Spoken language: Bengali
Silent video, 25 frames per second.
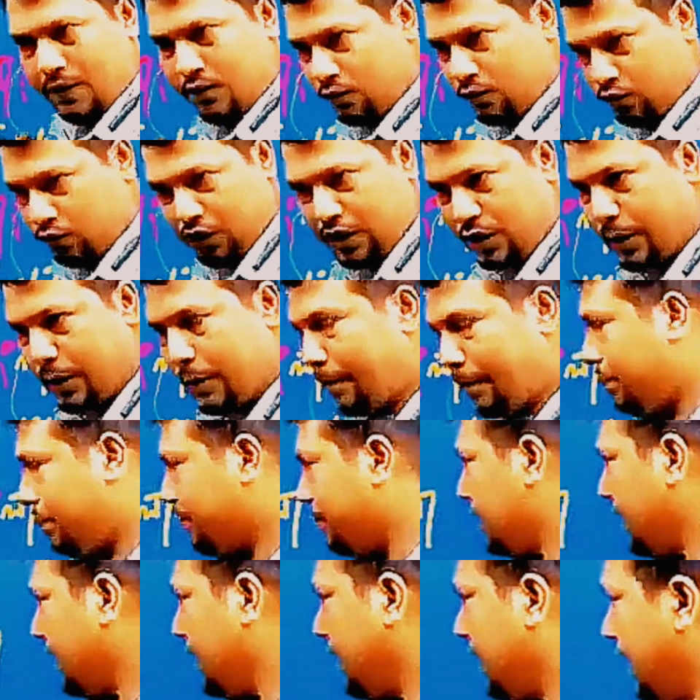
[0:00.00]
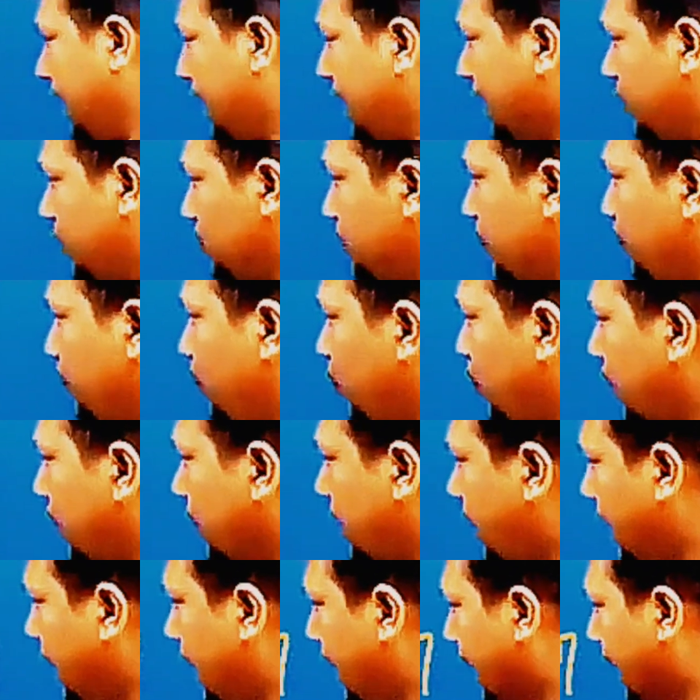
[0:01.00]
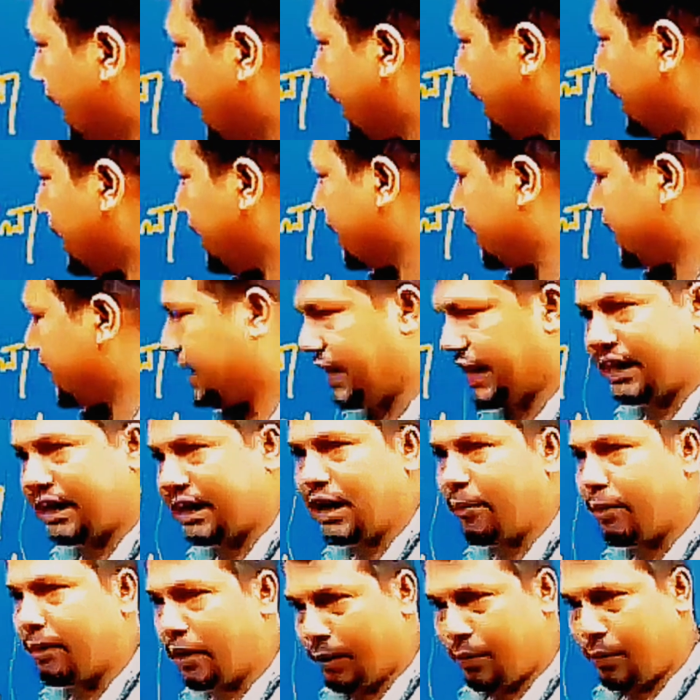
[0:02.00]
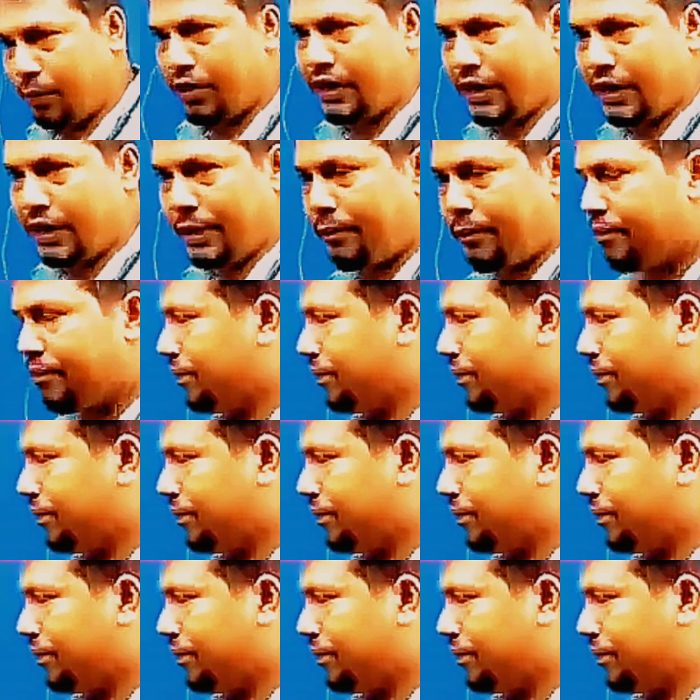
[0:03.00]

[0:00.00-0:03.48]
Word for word: ওয়ান এটা হচ্ছে পরীক্ষা এক এক নাম্বার পরীক্ষা